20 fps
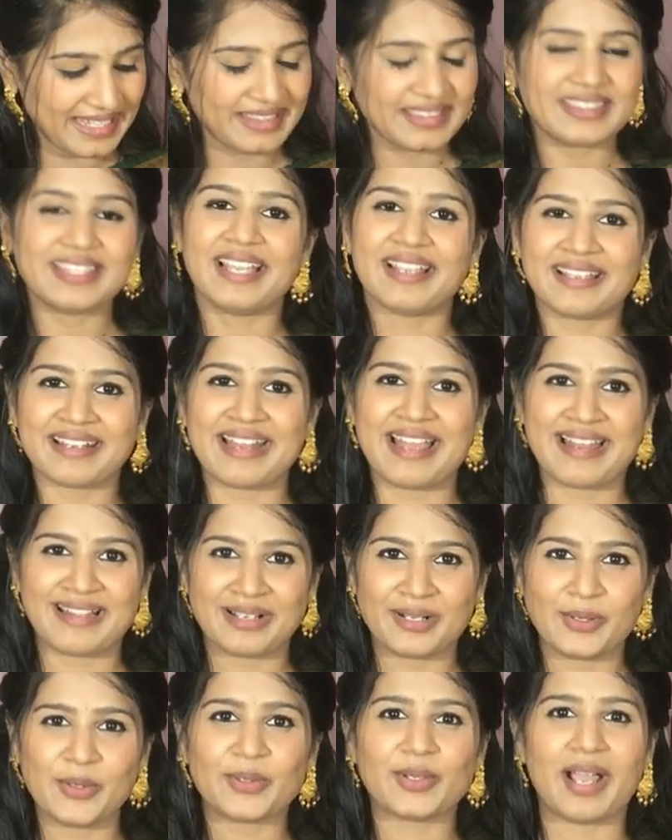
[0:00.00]
ఇంత
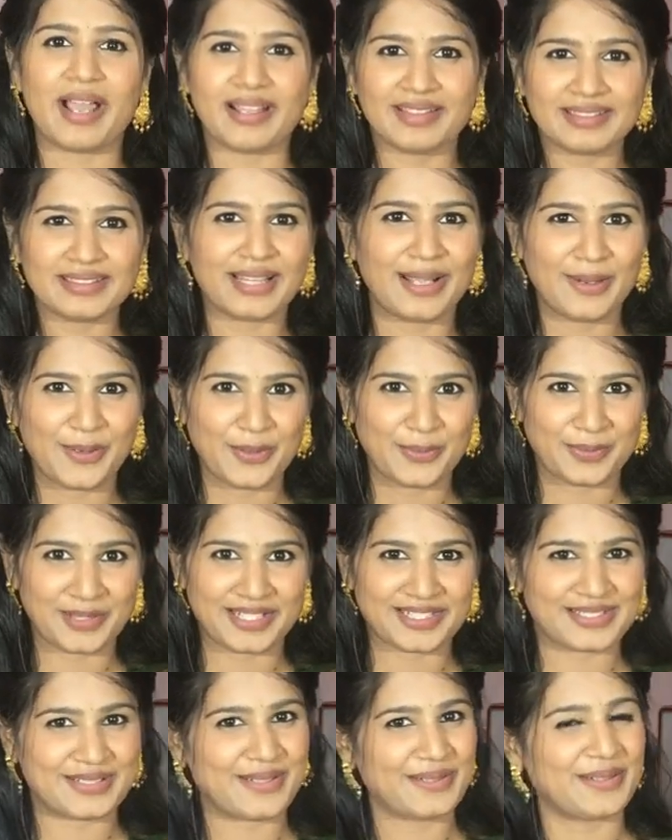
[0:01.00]
గ్రాండ్ లుక్ అంత లో
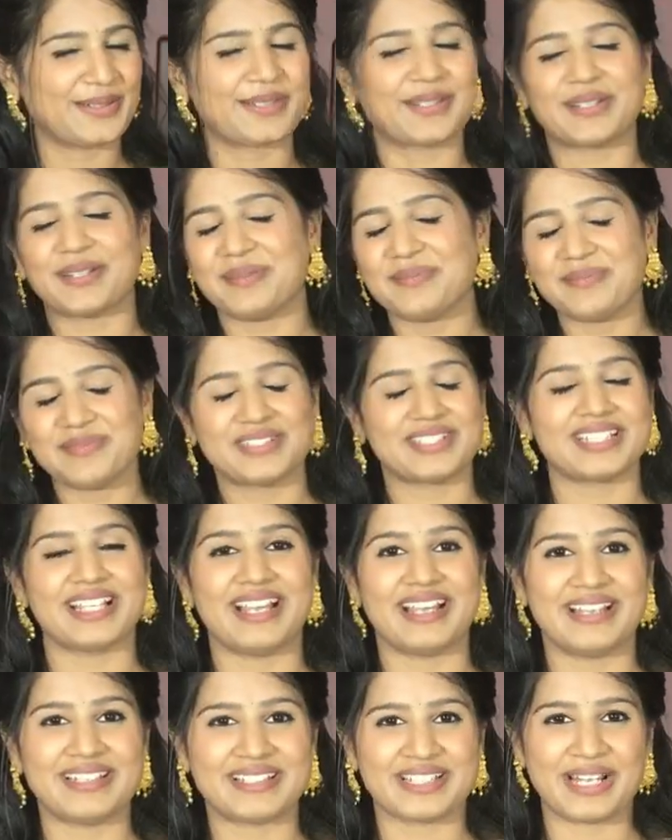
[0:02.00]
ప్రైస్లో దొరకడం
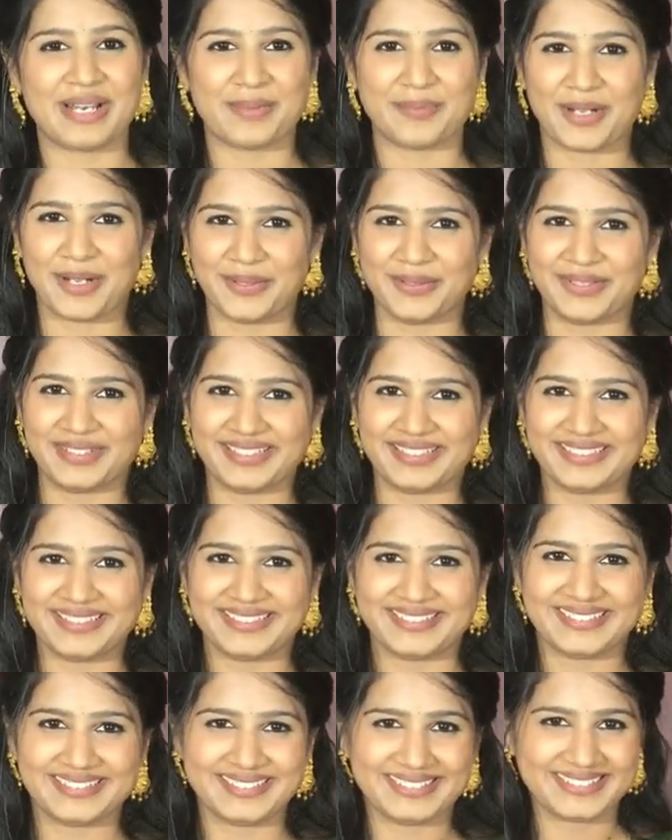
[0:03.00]
చాలా చాలా బాగుంది
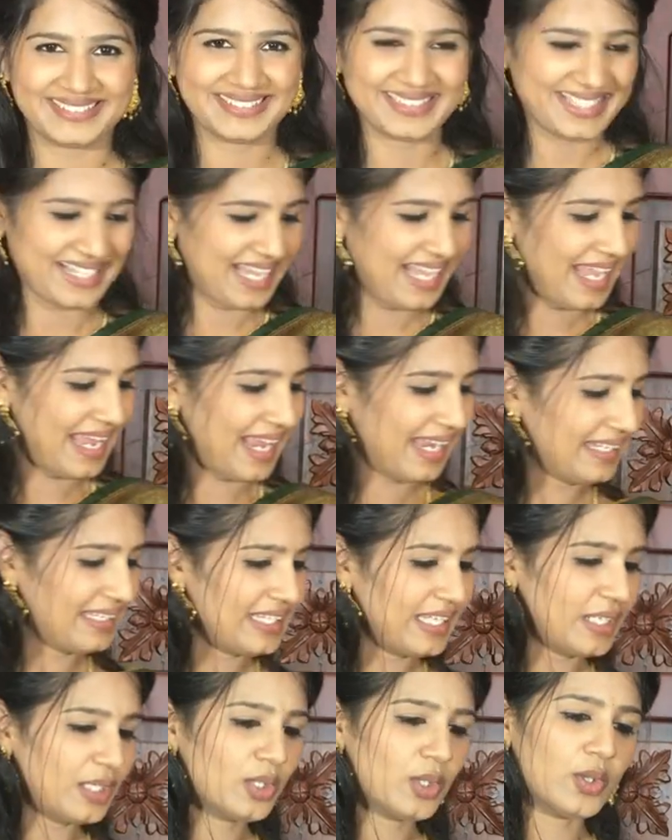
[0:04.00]

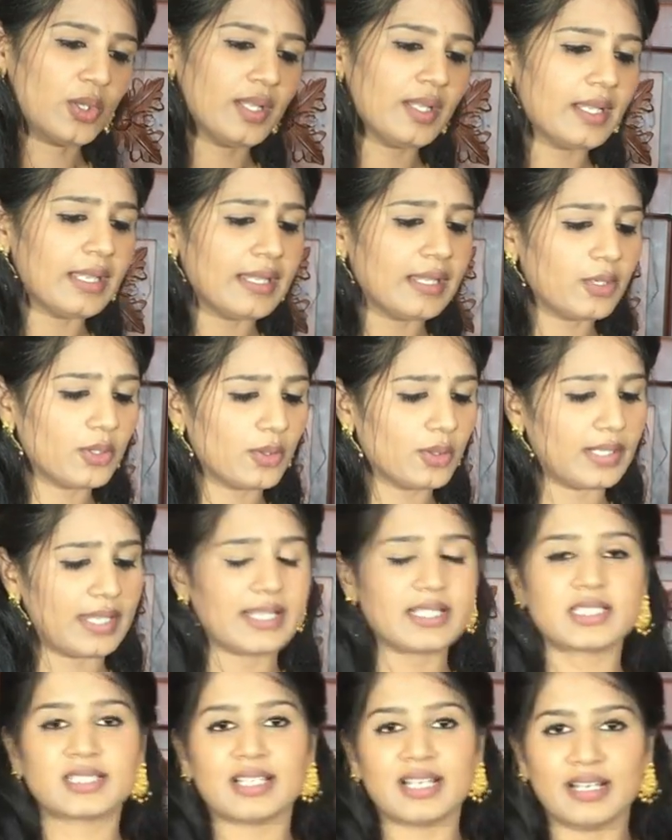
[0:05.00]
అండ్ దీంట్లోనే ఇంకో
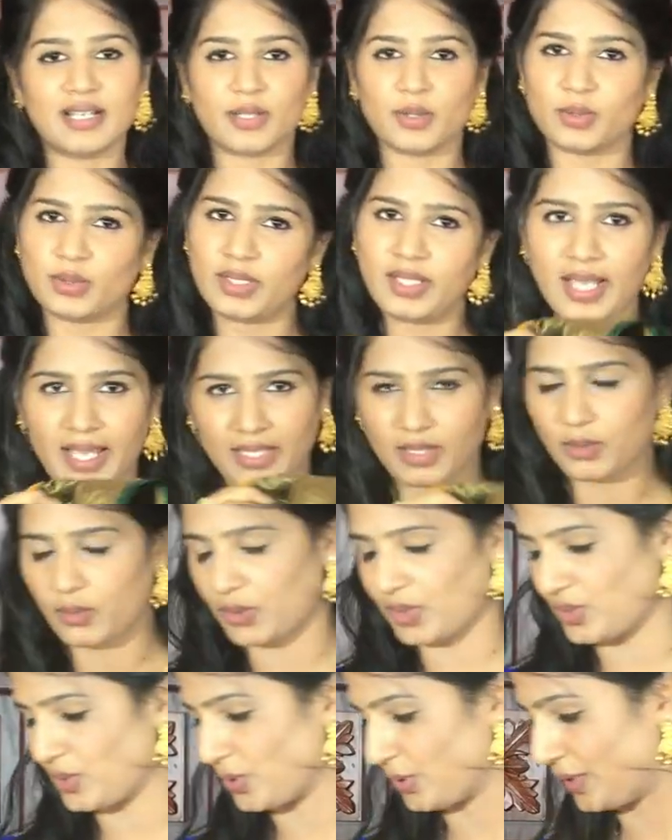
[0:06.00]
నెక్స్ట్ కలర్ ఉంది అది
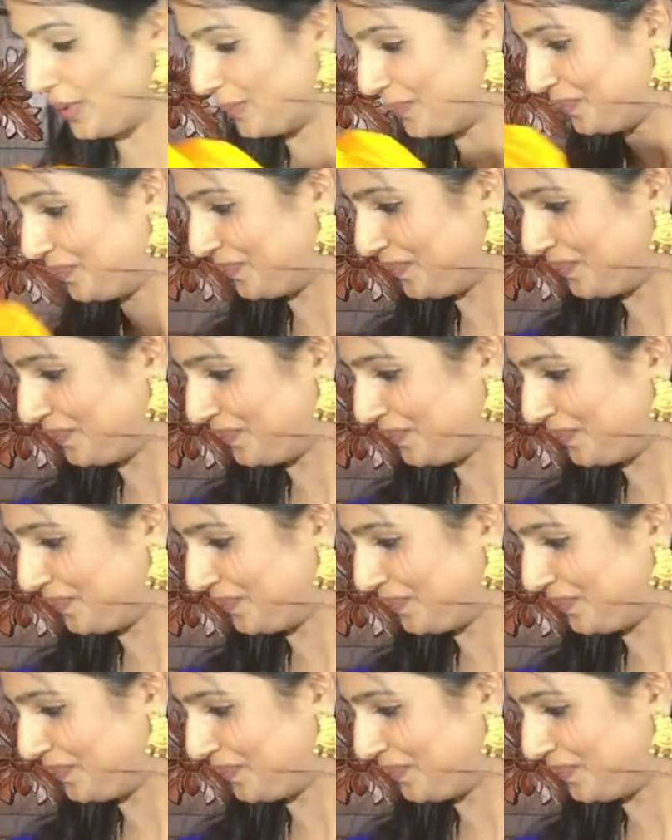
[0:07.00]
కూడా చూద్దాం